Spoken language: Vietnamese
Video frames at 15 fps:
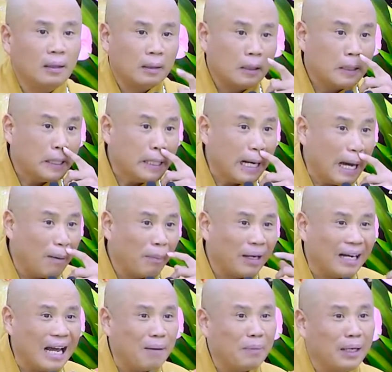Có khi nào mình
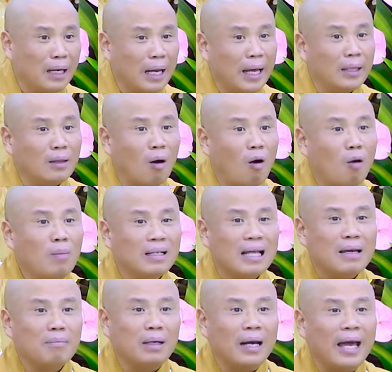ra mình lễ tổ, mình
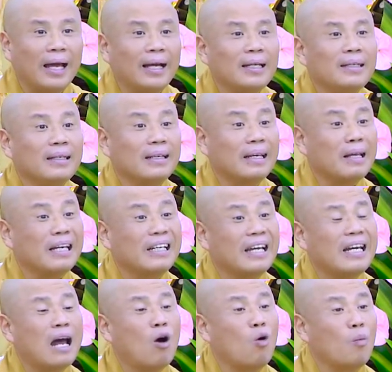thấy mình để
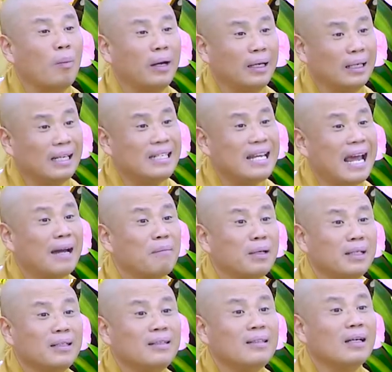cái đầu mình, cái trán
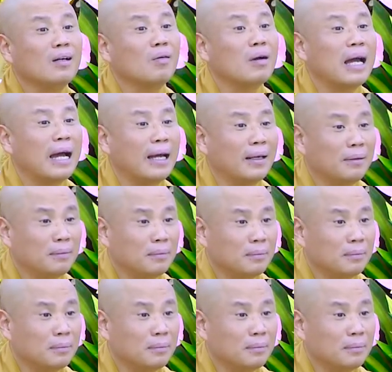mình dưới chân của Ngài.